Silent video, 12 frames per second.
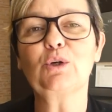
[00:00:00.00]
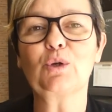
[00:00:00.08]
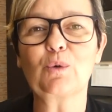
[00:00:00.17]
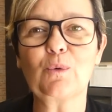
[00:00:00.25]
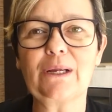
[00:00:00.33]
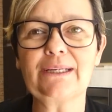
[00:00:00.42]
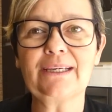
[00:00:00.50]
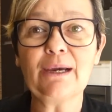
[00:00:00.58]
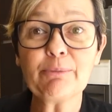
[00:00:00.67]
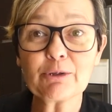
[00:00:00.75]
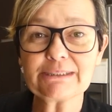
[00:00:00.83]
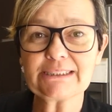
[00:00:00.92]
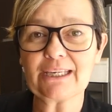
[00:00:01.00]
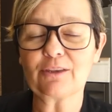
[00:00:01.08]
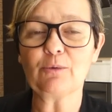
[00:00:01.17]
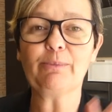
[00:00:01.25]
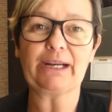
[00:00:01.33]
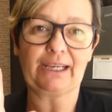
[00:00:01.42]
con lo cual he
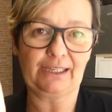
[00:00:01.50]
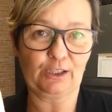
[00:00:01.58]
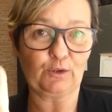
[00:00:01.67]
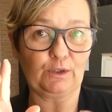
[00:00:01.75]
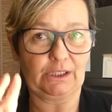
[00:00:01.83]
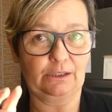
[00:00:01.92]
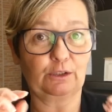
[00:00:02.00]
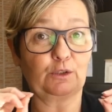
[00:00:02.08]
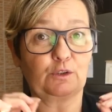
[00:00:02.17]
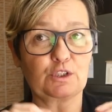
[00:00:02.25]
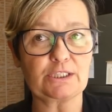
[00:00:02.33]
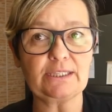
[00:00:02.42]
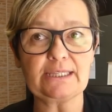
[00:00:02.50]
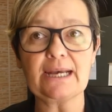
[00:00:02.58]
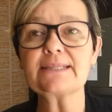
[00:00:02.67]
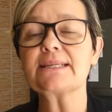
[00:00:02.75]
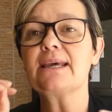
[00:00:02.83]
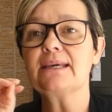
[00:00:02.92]
aprovechado para ir cogiendo
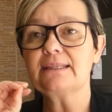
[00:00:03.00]
cositas